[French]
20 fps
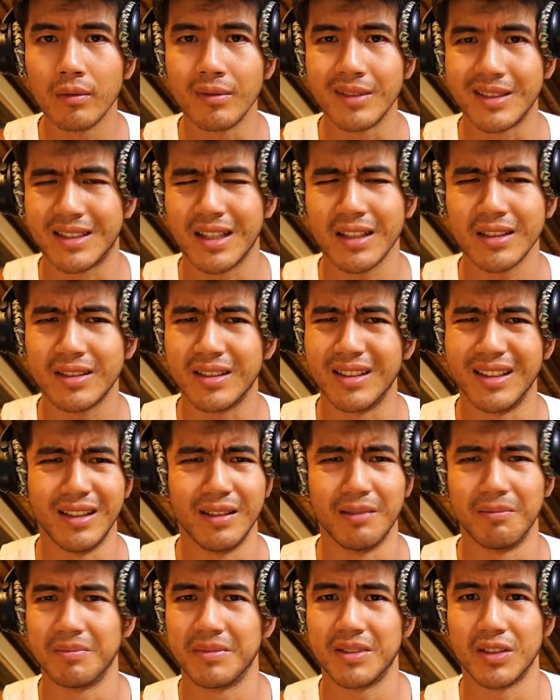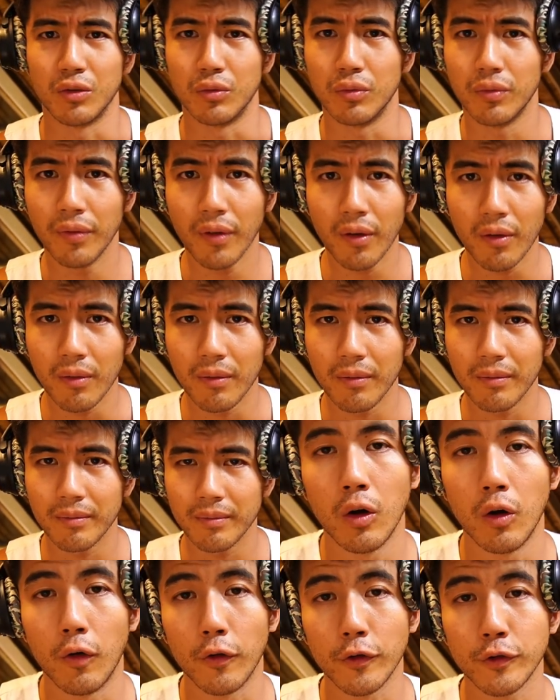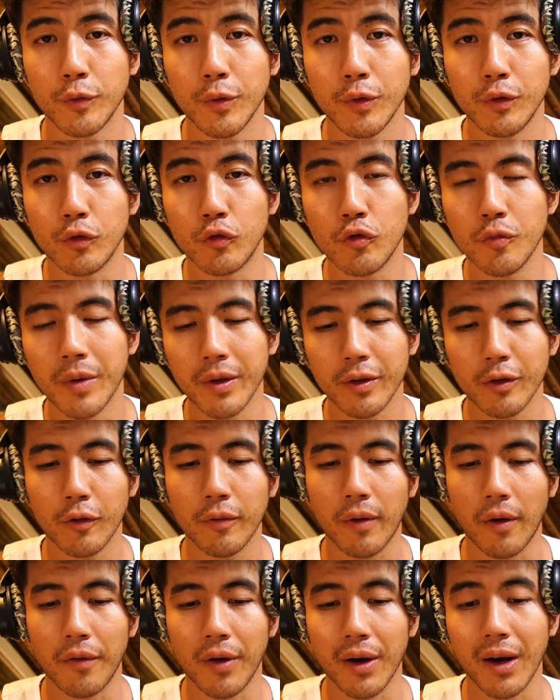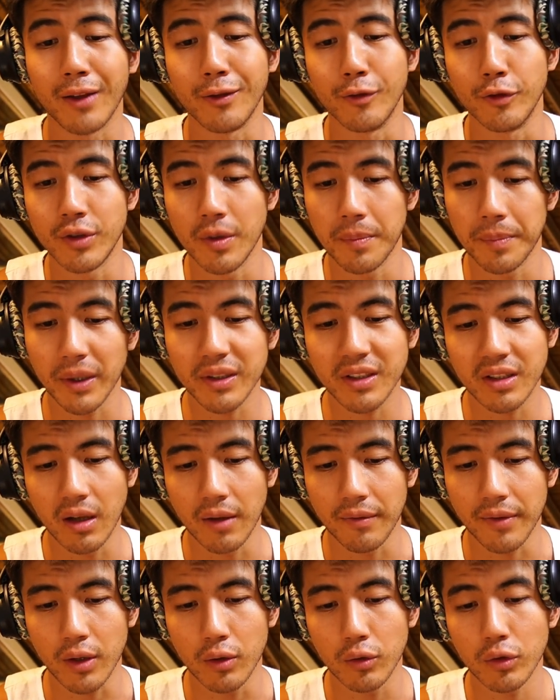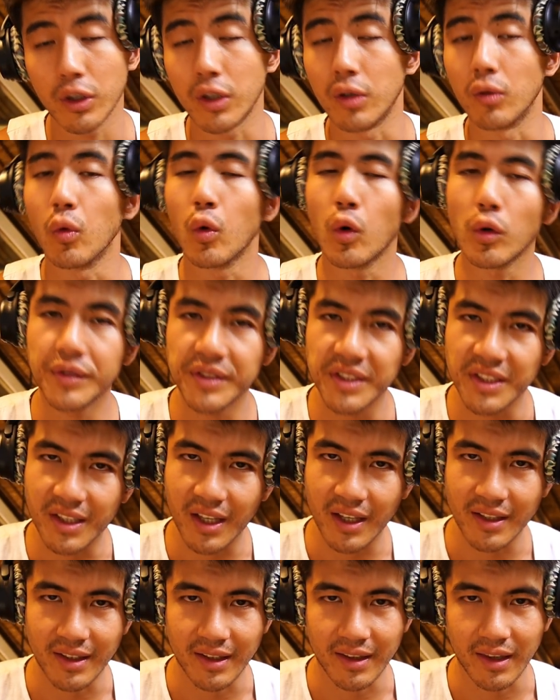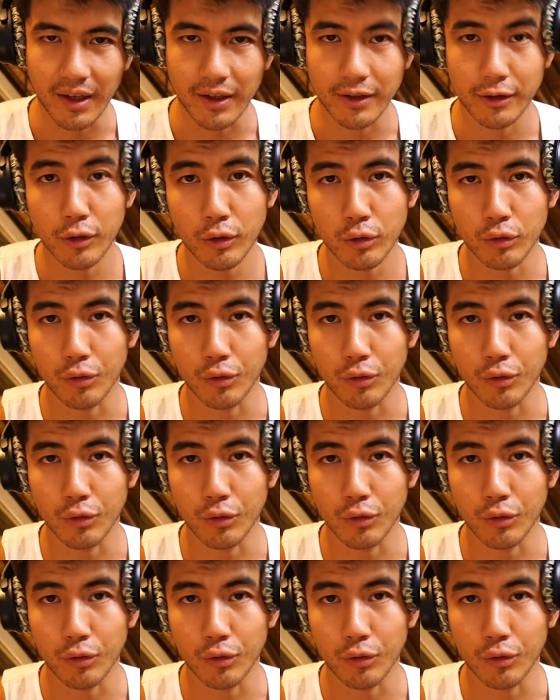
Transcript: Ça, c'est du vent. Ensuite, du coup, maintenant, on va voir la deuxième partie de la vidéo qui est aussi très intéressante.